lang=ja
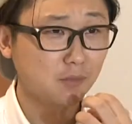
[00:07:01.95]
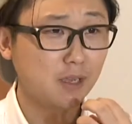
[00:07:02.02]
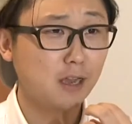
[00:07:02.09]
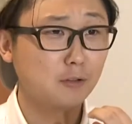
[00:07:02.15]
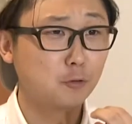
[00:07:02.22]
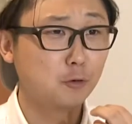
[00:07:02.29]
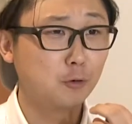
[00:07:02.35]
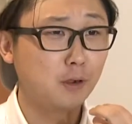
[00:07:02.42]

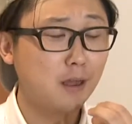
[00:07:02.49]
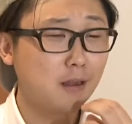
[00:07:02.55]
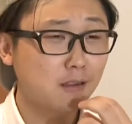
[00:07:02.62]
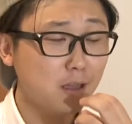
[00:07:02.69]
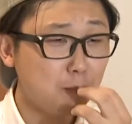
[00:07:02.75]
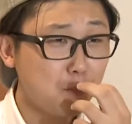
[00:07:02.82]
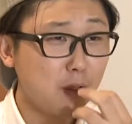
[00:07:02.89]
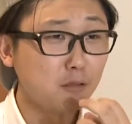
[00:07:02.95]
あの揚
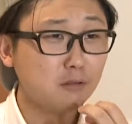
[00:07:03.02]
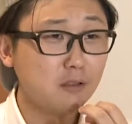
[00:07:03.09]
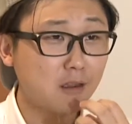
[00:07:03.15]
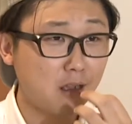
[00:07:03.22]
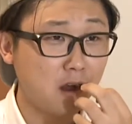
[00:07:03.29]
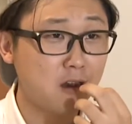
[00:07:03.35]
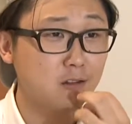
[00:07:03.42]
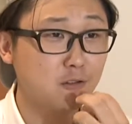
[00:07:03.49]
げパスタ
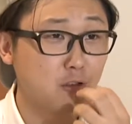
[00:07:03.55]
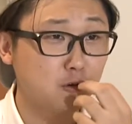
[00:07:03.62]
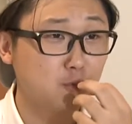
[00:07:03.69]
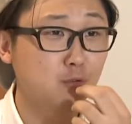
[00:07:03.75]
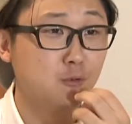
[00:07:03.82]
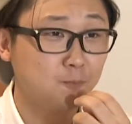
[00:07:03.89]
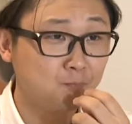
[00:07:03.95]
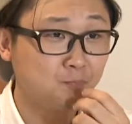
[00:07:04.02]
が入ってる
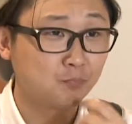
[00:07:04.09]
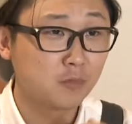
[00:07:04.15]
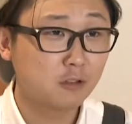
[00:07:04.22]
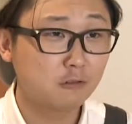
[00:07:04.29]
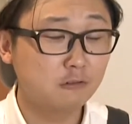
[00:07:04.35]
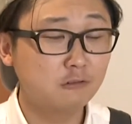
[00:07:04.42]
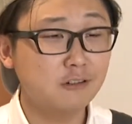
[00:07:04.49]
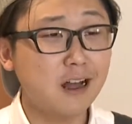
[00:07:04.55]
分
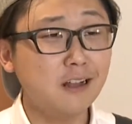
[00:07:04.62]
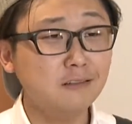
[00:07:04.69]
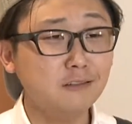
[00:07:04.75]
クラ